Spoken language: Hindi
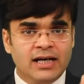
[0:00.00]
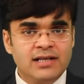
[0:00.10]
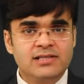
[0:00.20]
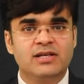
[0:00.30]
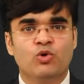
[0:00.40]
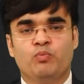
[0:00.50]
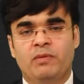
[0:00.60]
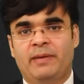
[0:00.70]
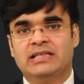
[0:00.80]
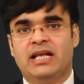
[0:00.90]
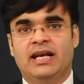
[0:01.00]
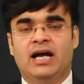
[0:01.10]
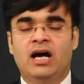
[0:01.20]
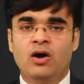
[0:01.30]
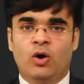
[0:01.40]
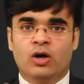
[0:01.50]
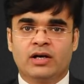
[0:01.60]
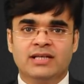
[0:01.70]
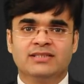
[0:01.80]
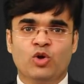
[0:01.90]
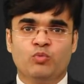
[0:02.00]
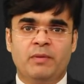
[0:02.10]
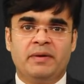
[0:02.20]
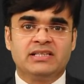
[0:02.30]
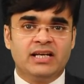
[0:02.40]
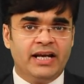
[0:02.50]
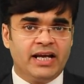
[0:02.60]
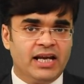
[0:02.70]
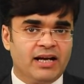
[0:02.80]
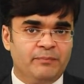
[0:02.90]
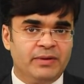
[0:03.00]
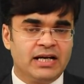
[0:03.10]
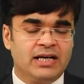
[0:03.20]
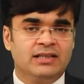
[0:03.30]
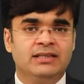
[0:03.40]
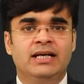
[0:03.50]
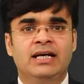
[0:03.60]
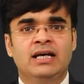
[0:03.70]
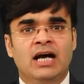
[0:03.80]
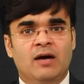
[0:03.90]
कर्ज के रूप में पैसा लेना और कर्ज के रूप में पैसे लेने के लिए कंपनी क्या करती है